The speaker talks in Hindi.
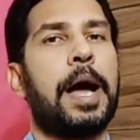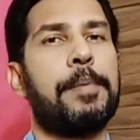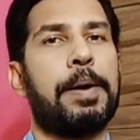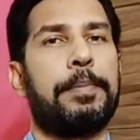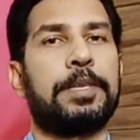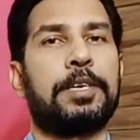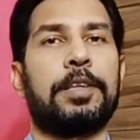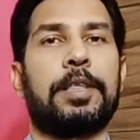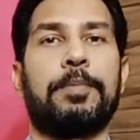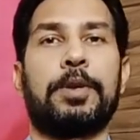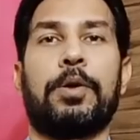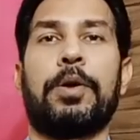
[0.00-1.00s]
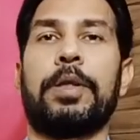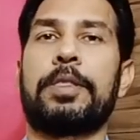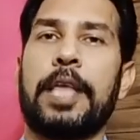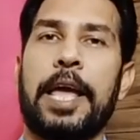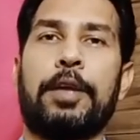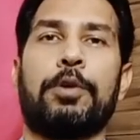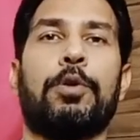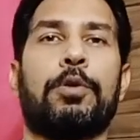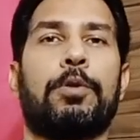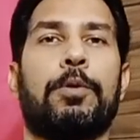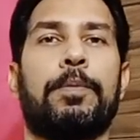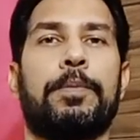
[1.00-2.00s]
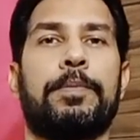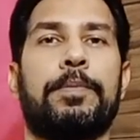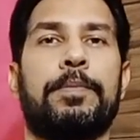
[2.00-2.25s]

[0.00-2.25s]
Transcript: अब आप अच्छे समझ गए थैंक यू दोस्तों